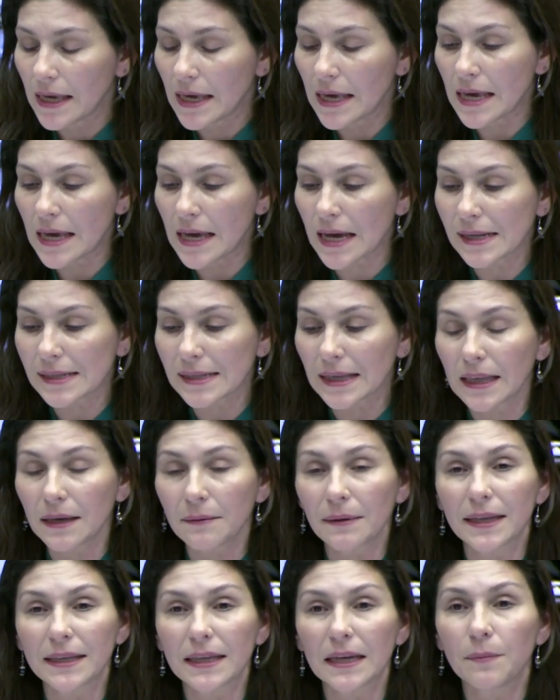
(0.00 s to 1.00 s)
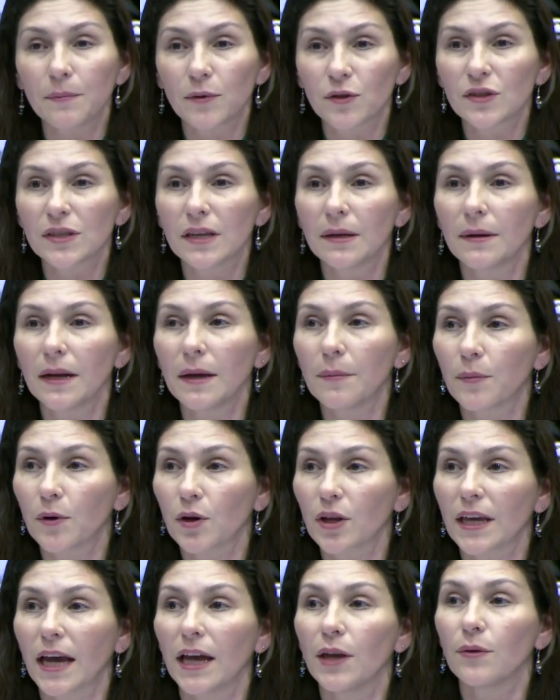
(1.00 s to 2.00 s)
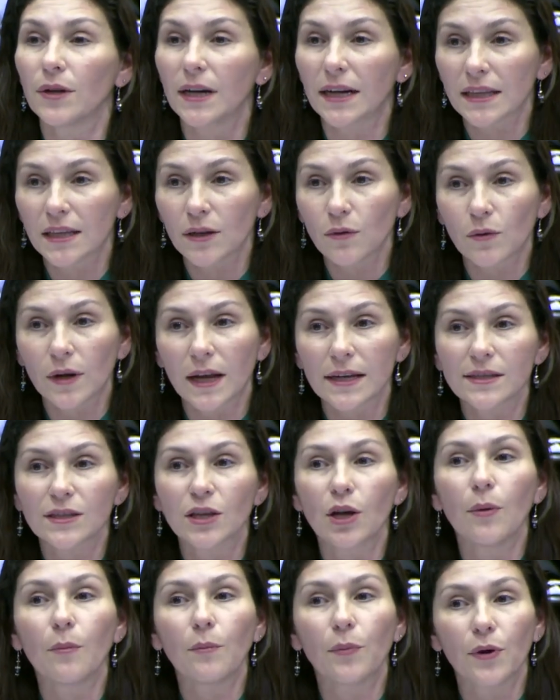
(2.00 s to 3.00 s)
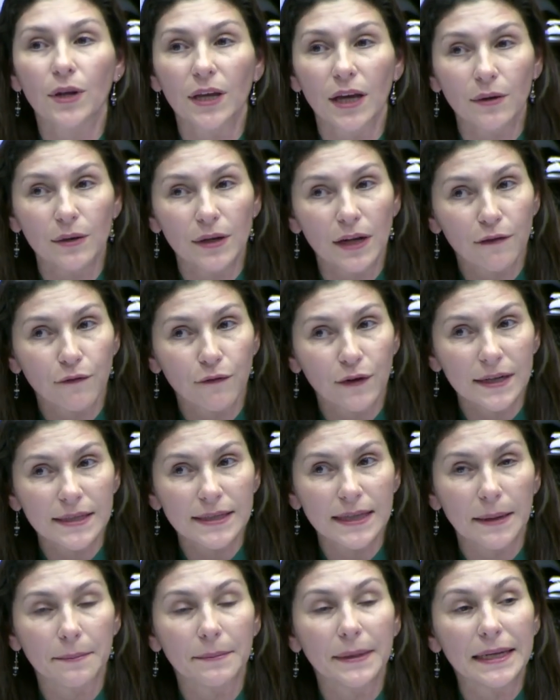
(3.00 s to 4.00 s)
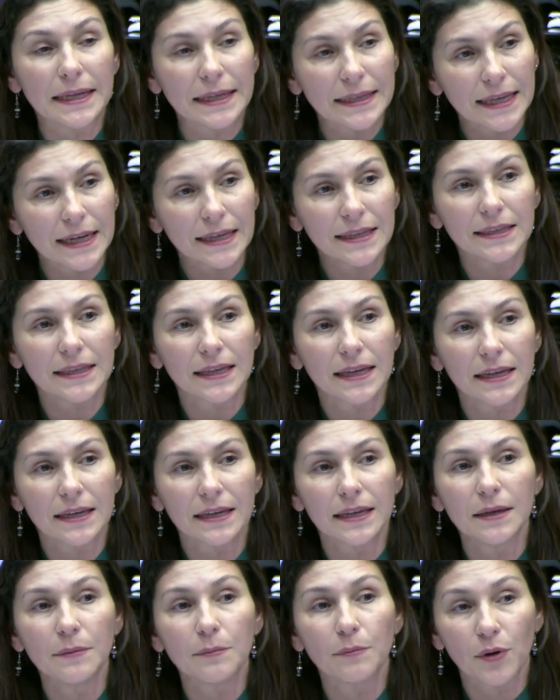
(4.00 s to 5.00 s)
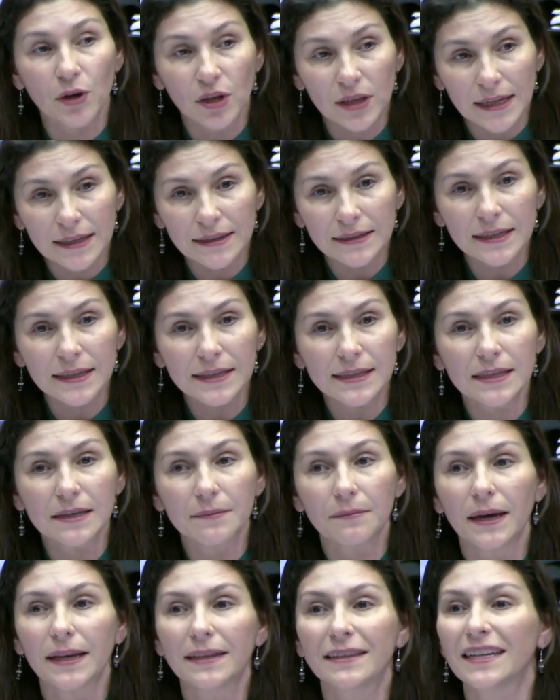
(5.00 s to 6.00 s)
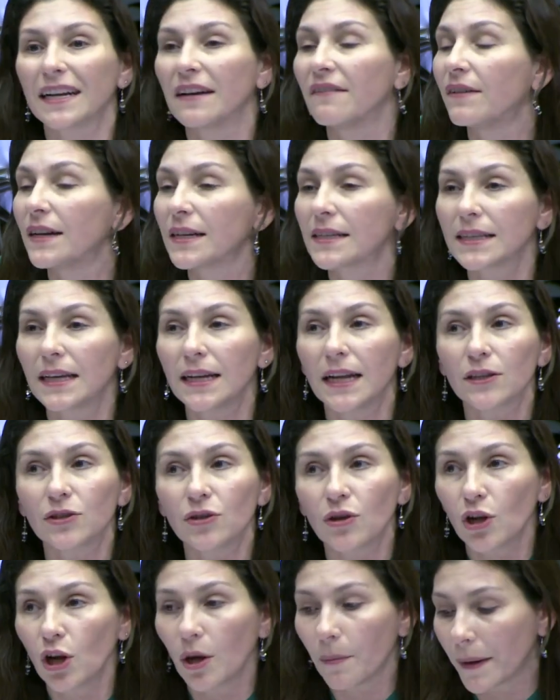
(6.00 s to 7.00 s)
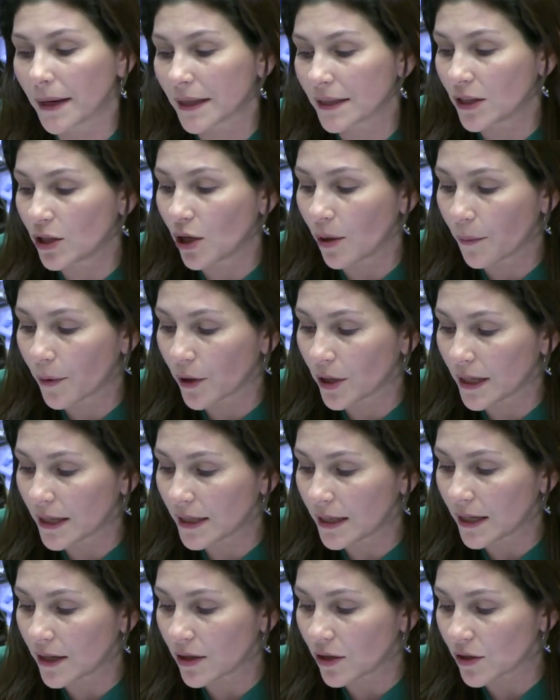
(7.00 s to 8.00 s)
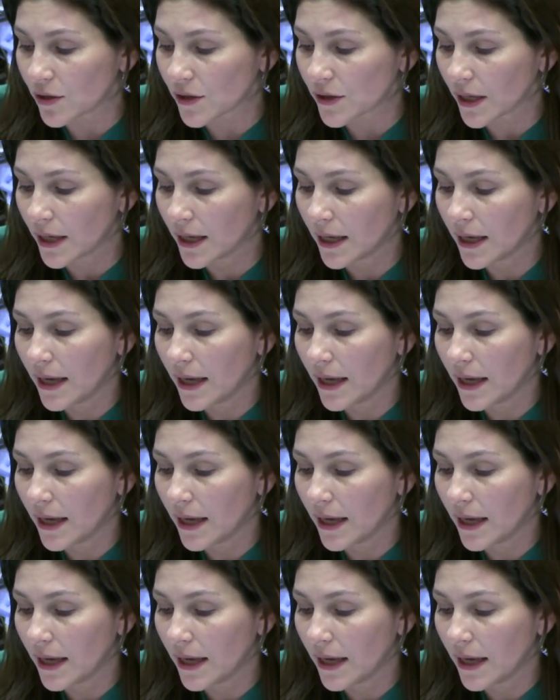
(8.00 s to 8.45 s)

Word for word: Y ese debate es posible porque hay una articulación, porque hay una fuerza militante importantísima, transversal a todos los partidos políticos,